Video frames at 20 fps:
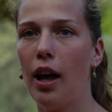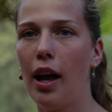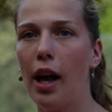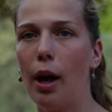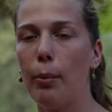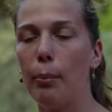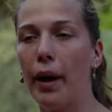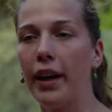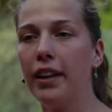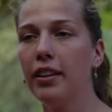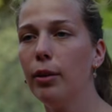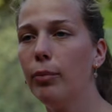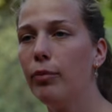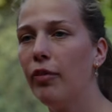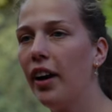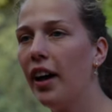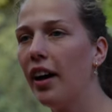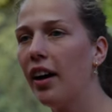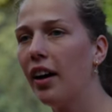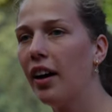Äh, mein Tipp
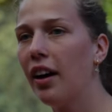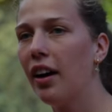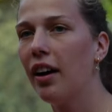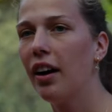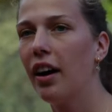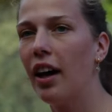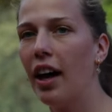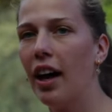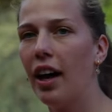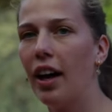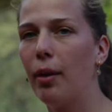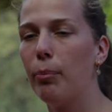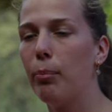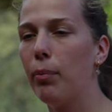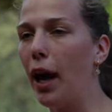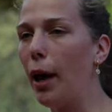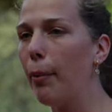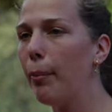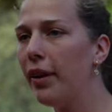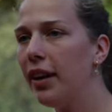wäre, äh,
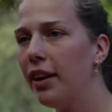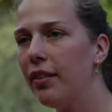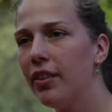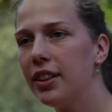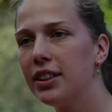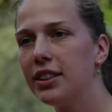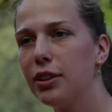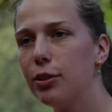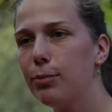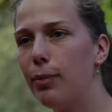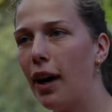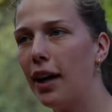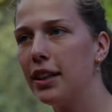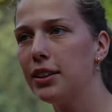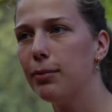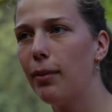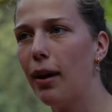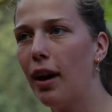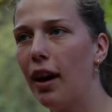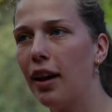bleib bei dem, was dir
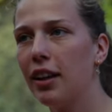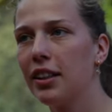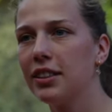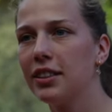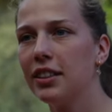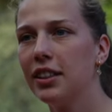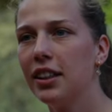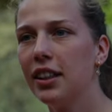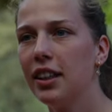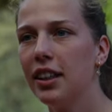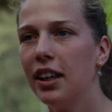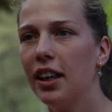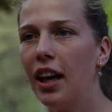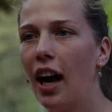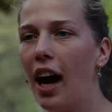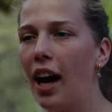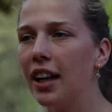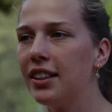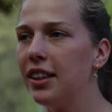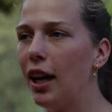Spaß macht.
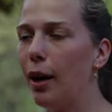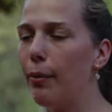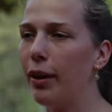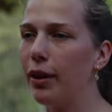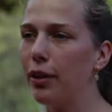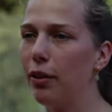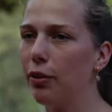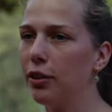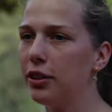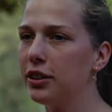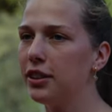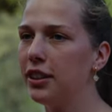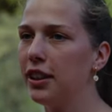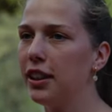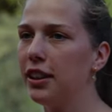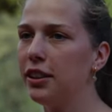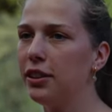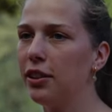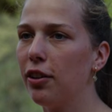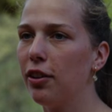Harte Arbeit lohnt
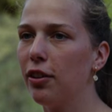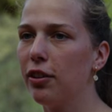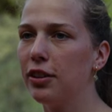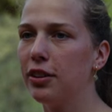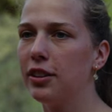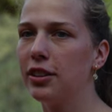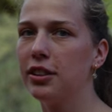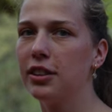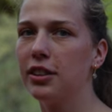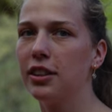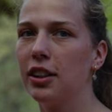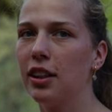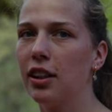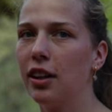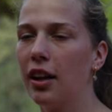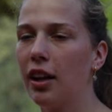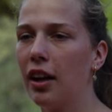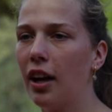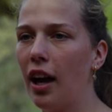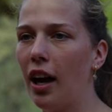sich und
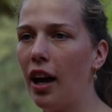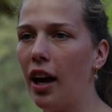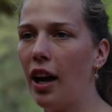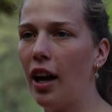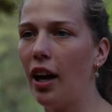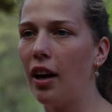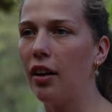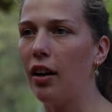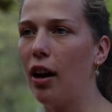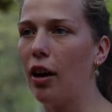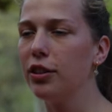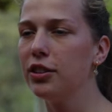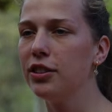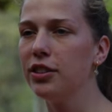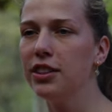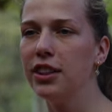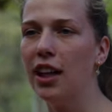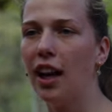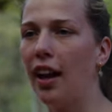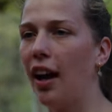äh, aus
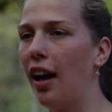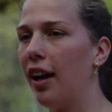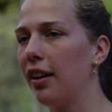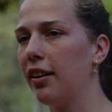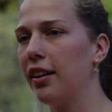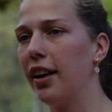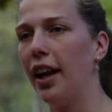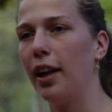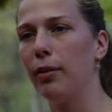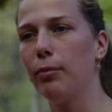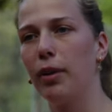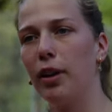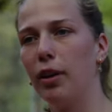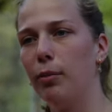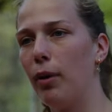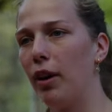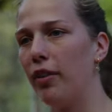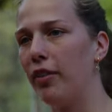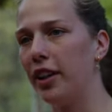Niederlagen lernt man immer